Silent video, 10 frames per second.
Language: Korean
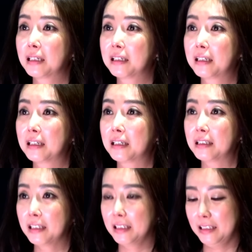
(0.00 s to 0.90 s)
음.
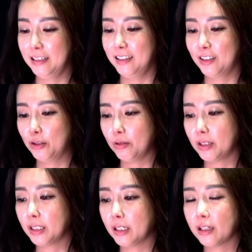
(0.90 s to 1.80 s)
네네네. 네, 네.
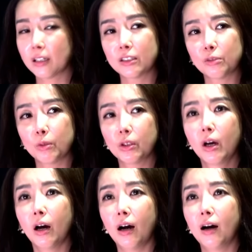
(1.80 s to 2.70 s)
그렇게 생각하시면
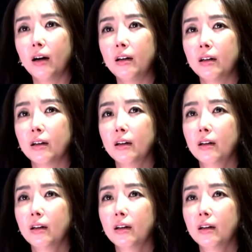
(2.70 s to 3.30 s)
아